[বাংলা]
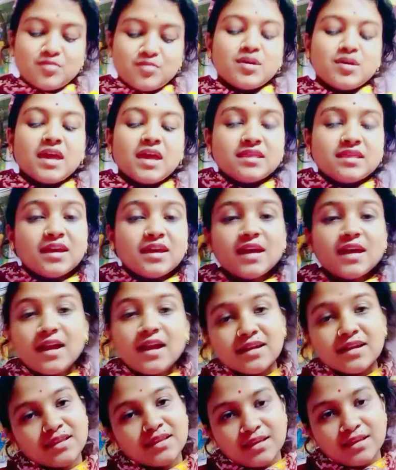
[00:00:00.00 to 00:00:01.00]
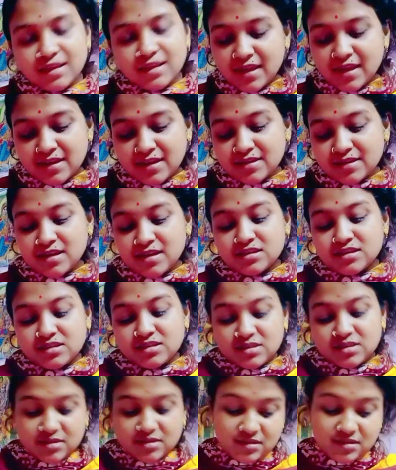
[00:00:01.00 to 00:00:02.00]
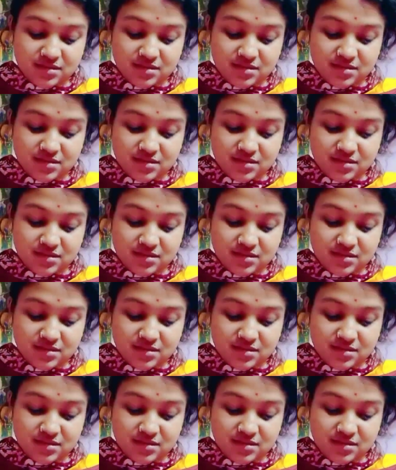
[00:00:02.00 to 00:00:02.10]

তো এতেই আর কি দিন কেটে যাচ্ছে